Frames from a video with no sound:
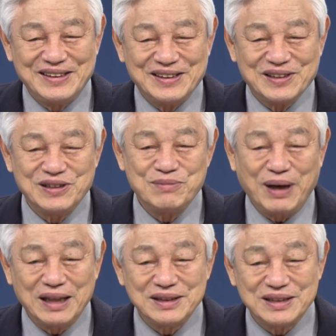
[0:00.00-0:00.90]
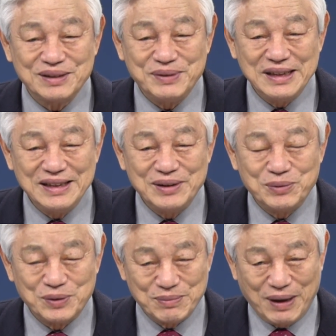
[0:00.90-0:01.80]
그 말씀이
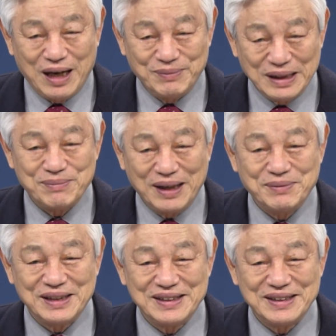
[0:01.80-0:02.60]
우리 마음에 임하면